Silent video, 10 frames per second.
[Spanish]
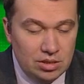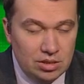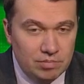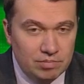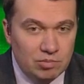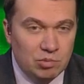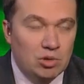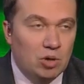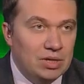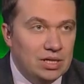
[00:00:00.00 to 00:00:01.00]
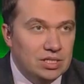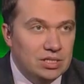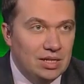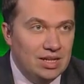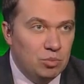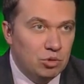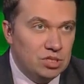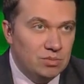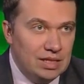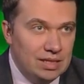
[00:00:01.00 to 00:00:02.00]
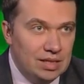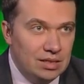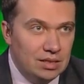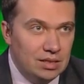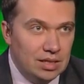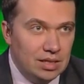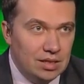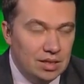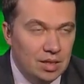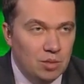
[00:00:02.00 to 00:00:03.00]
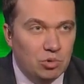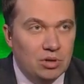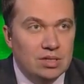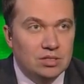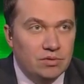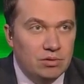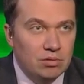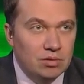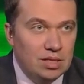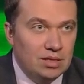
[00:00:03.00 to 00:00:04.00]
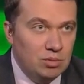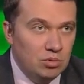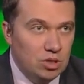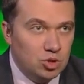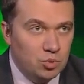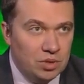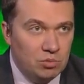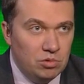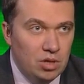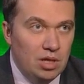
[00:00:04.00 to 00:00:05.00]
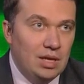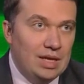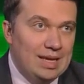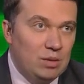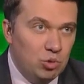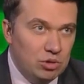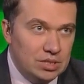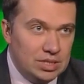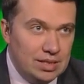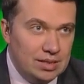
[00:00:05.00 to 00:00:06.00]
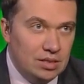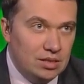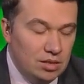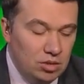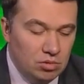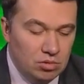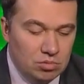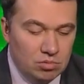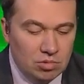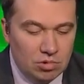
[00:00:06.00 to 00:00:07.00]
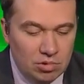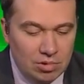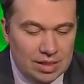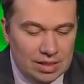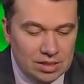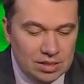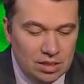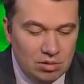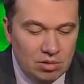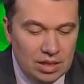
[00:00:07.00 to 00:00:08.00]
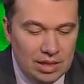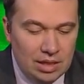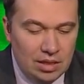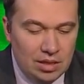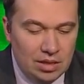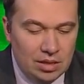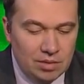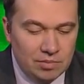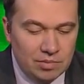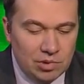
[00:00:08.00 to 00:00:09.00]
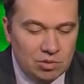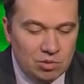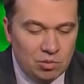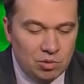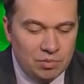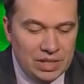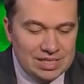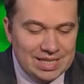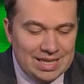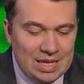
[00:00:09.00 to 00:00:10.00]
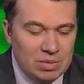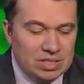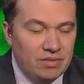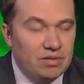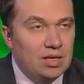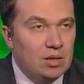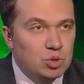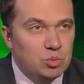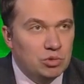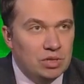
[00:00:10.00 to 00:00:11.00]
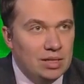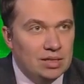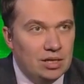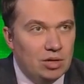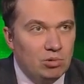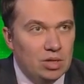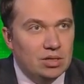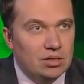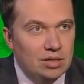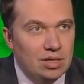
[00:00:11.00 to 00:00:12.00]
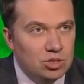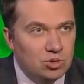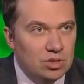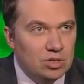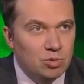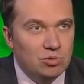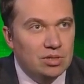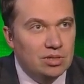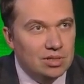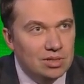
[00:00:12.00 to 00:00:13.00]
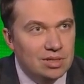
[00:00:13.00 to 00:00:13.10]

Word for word: y bueno, ahora existe la posibilidad de que por la decisión del Tribunal Supremo él puede ser detenido o arrestado. Eh, ¿Cómo piensa, qué más escenarios podrían tener lugar en el caso de su vuelta?